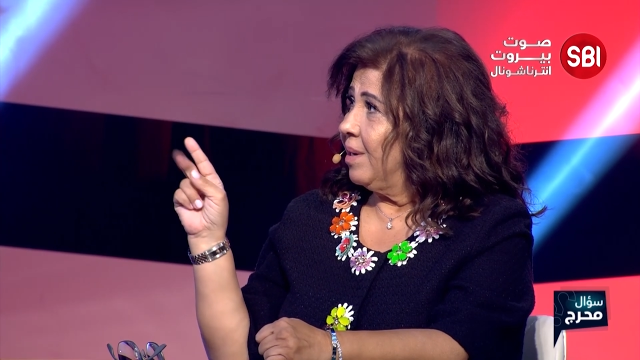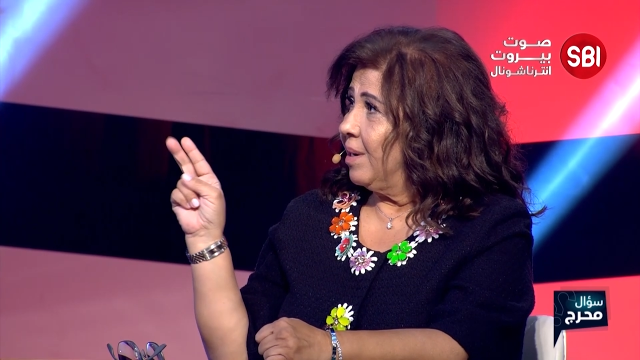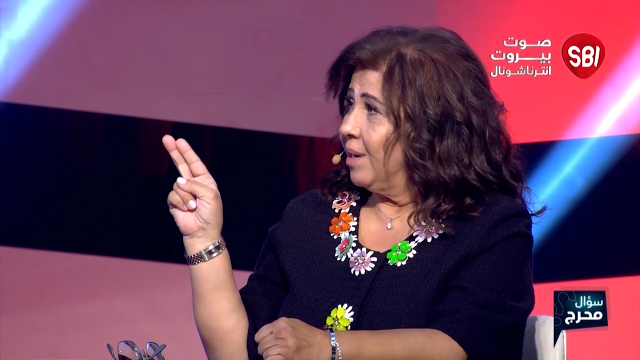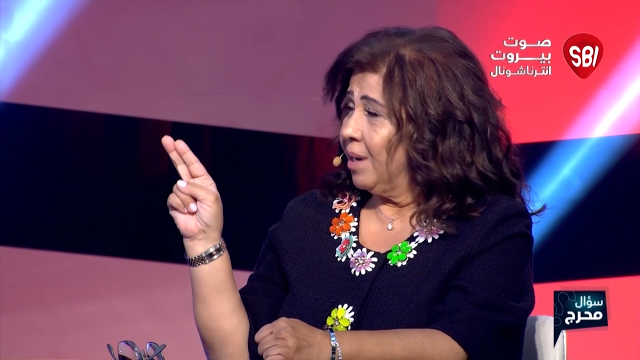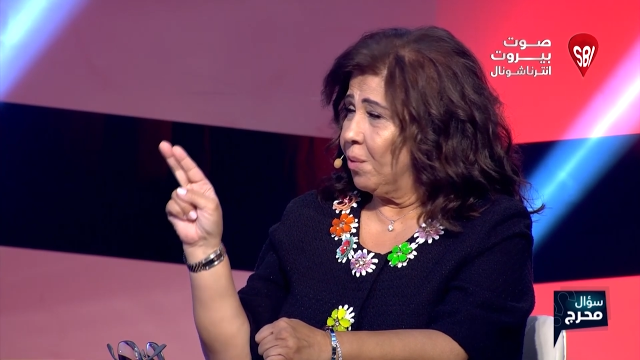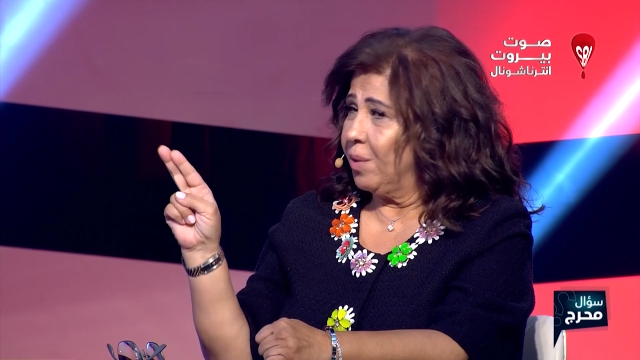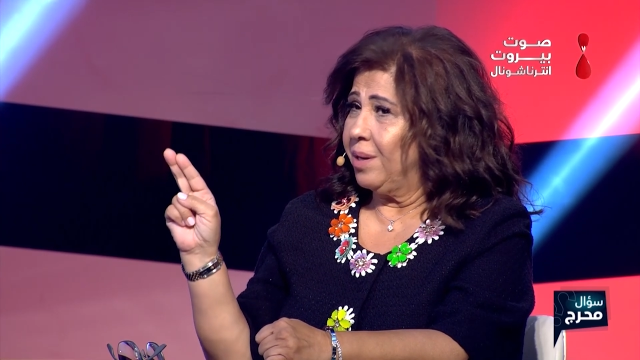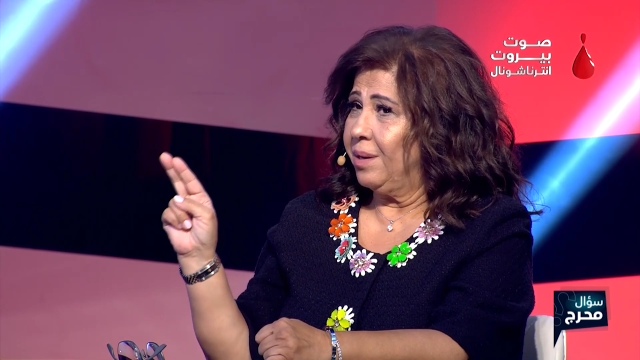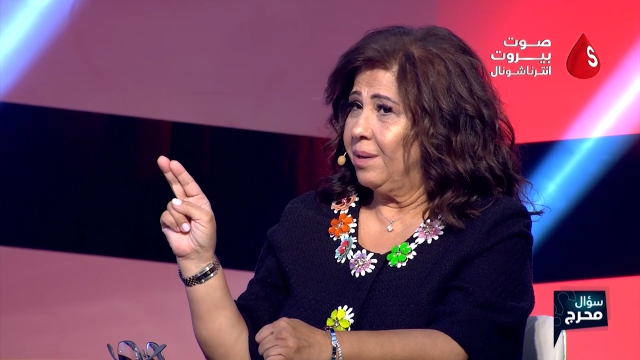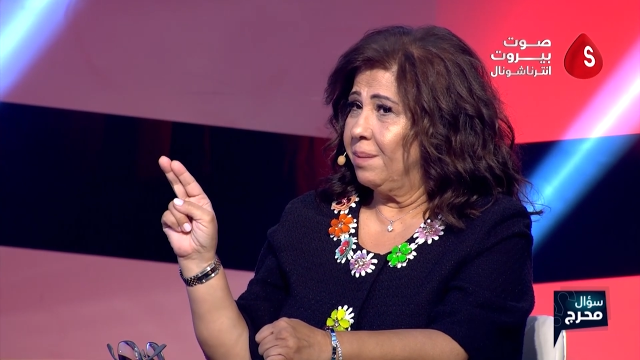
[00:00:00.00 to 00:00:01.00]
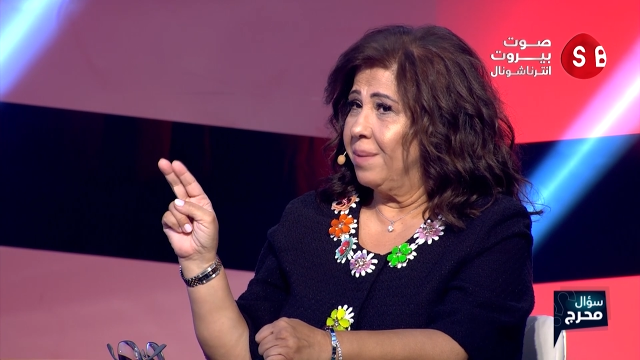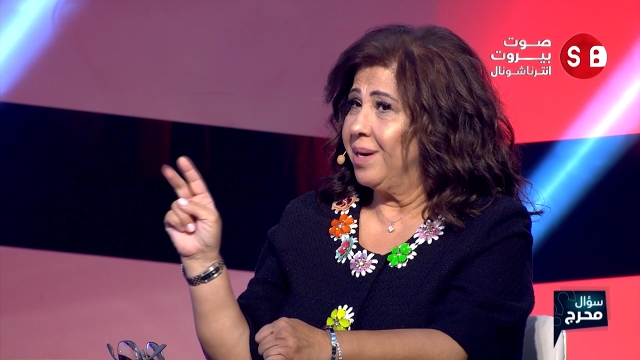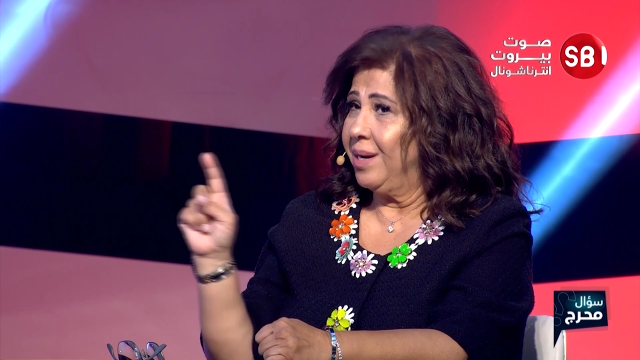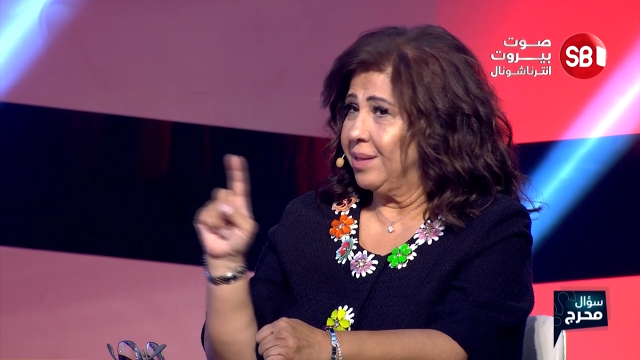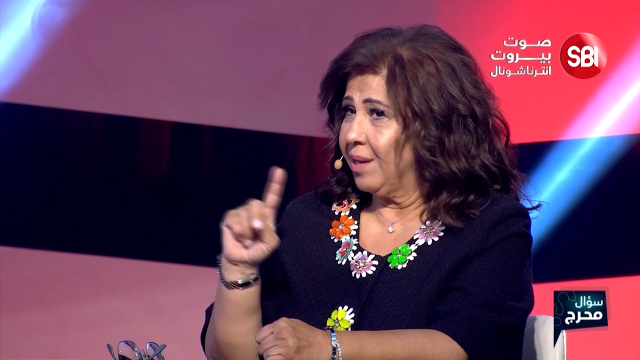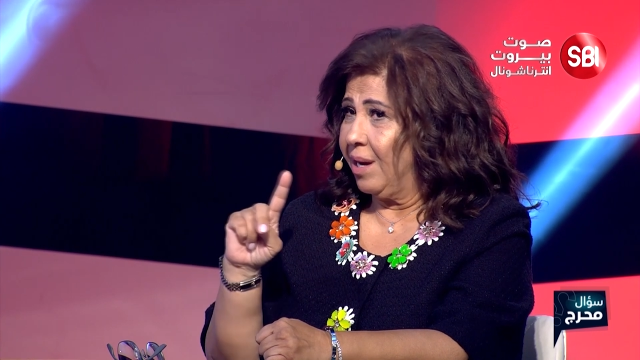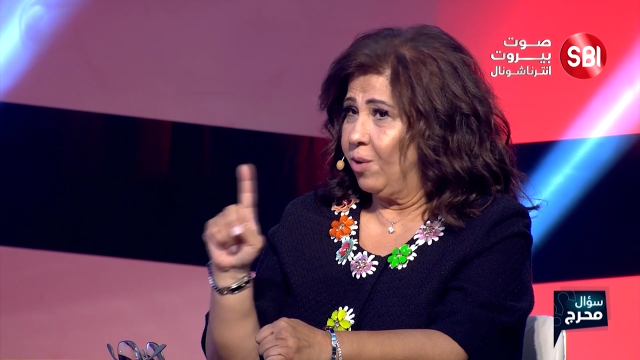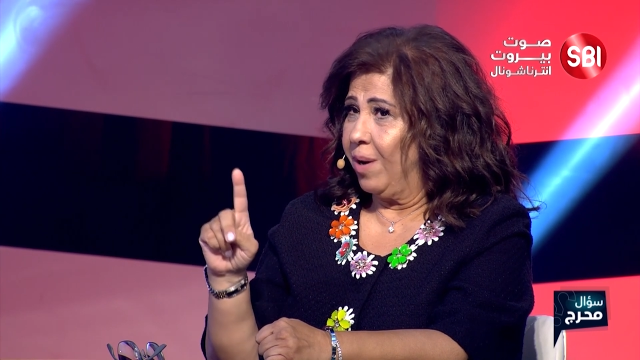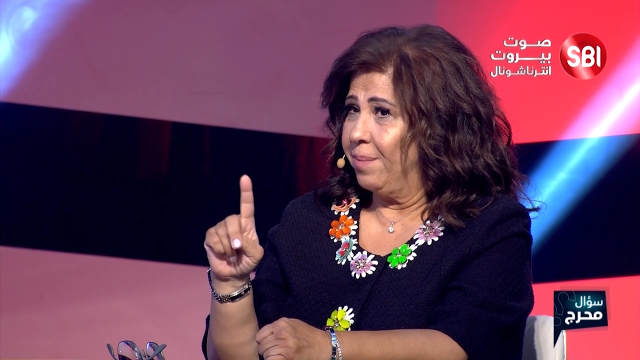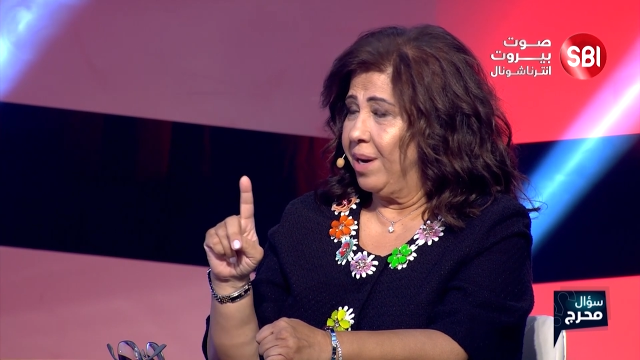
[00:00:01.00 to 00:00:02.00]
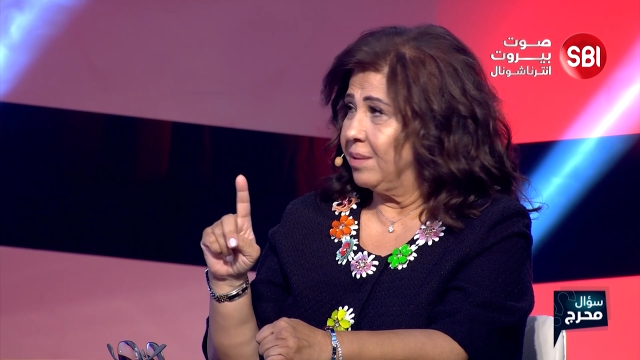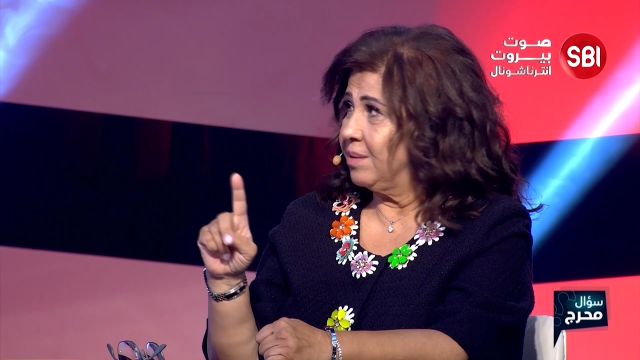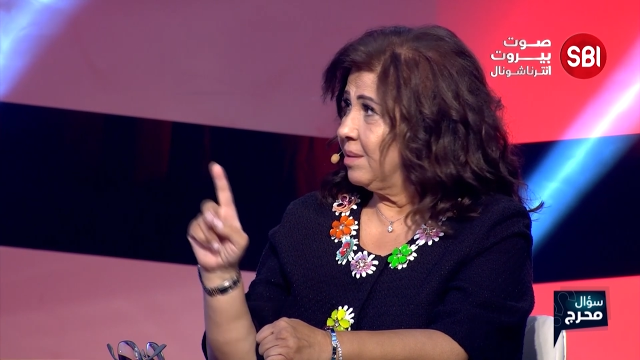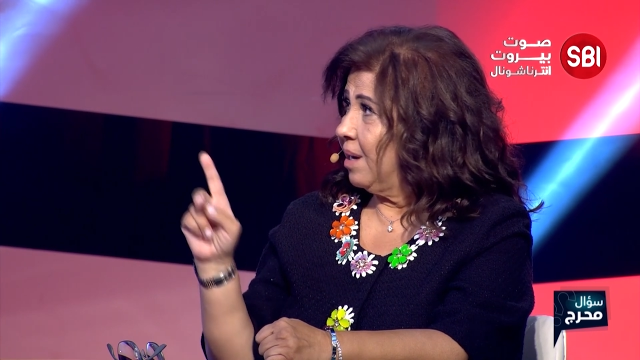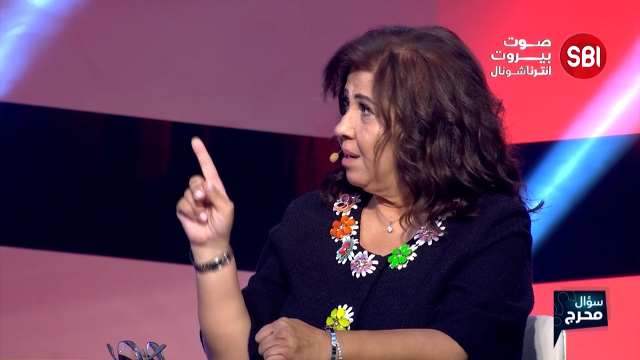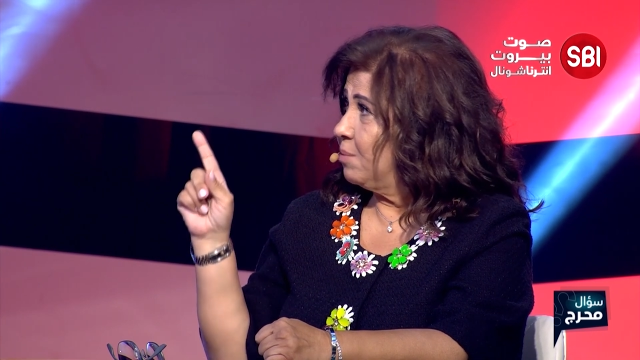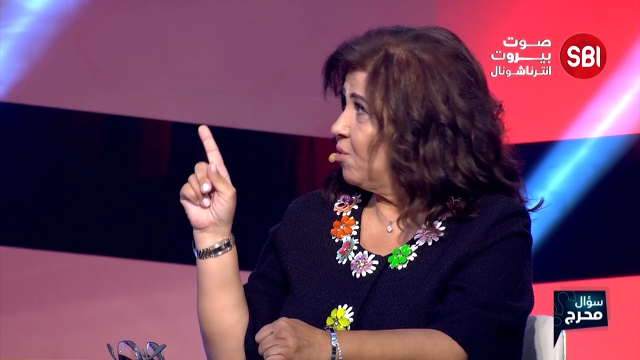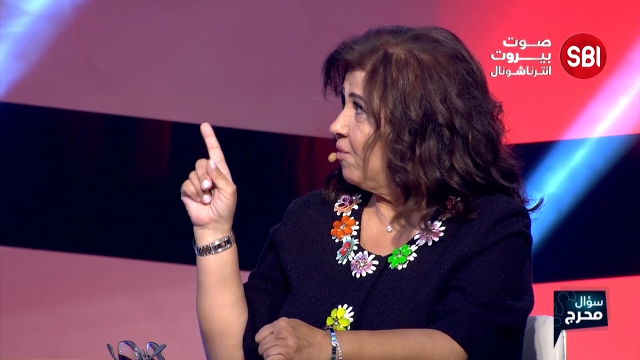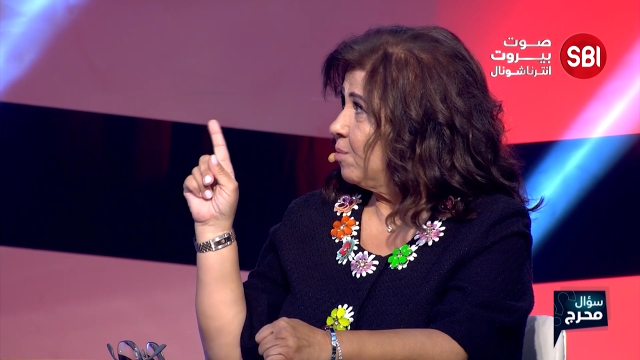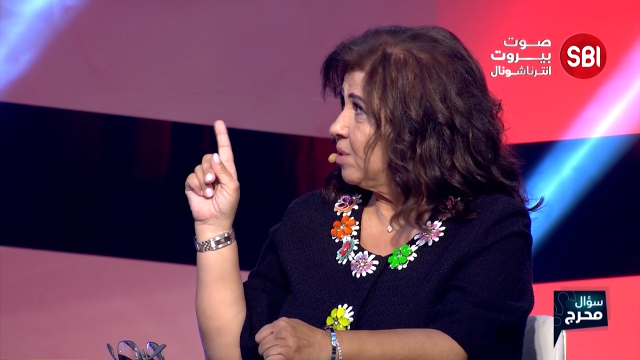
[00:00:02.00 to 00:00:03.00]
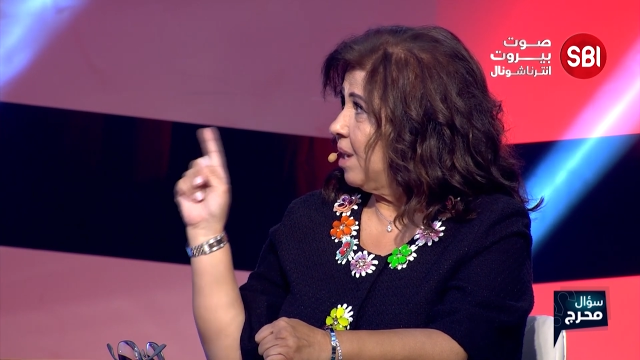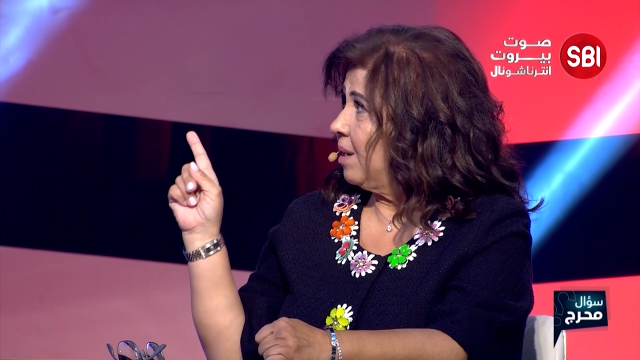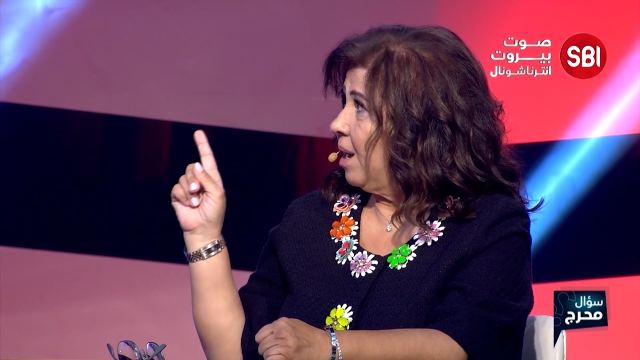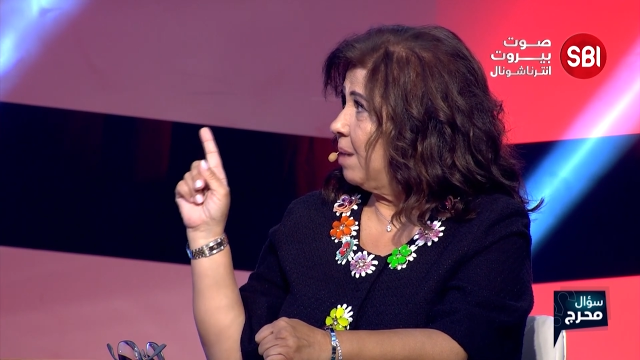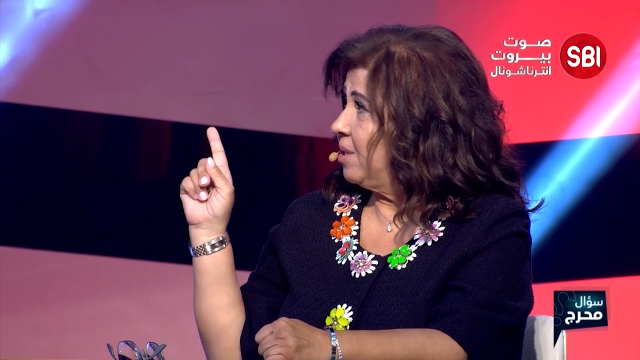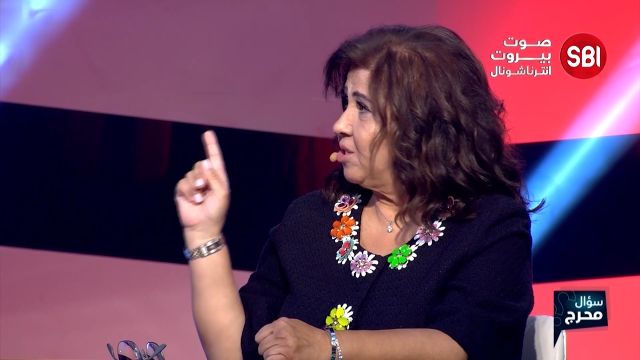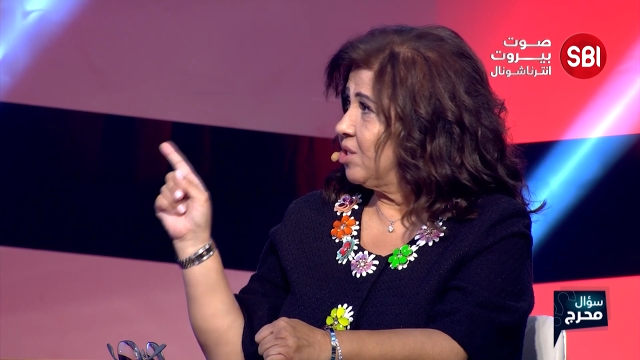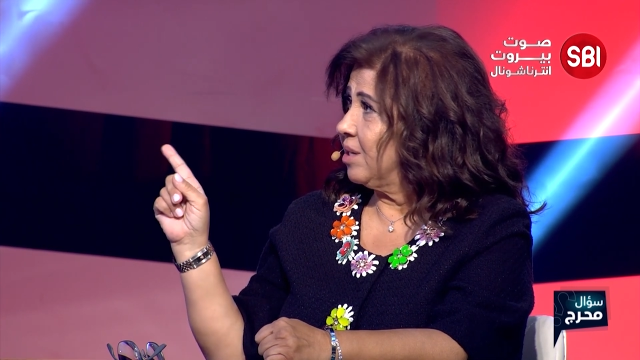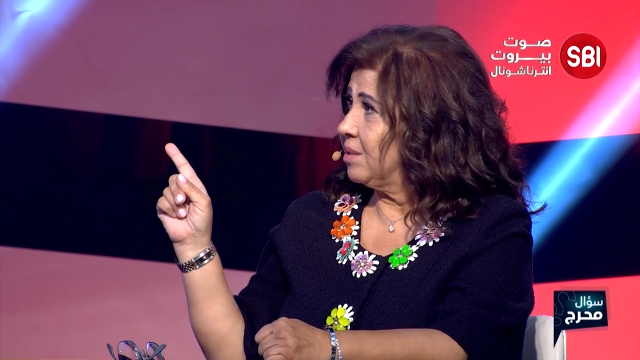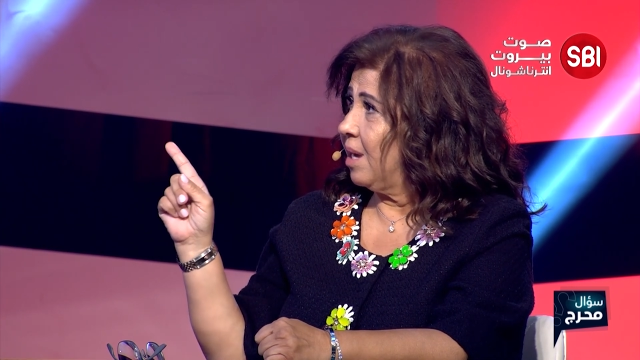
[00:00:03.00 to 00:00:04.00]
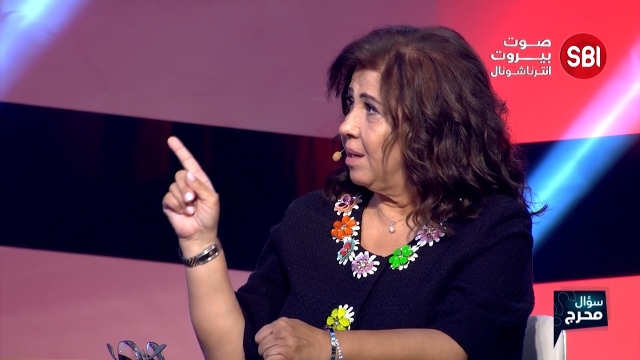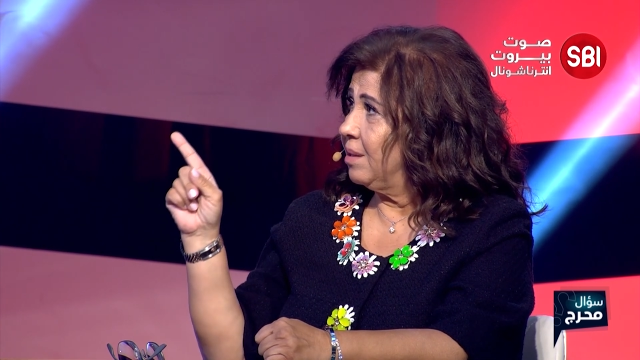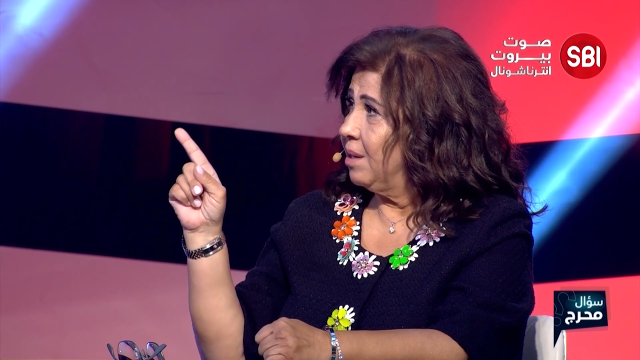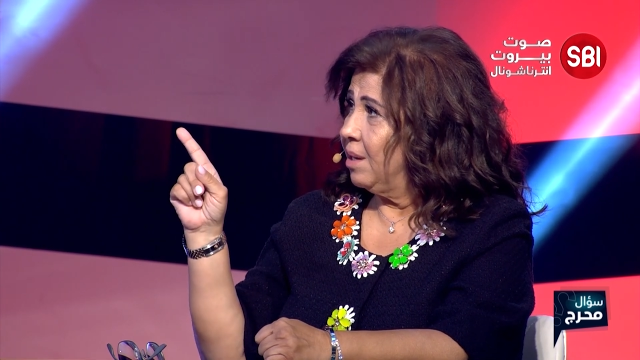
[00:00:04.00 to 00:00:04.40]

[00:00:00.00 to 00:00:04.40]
الاخوه ما رح يتخلوا عن بعض انا بشوف مصالحه بين الشيخ سعد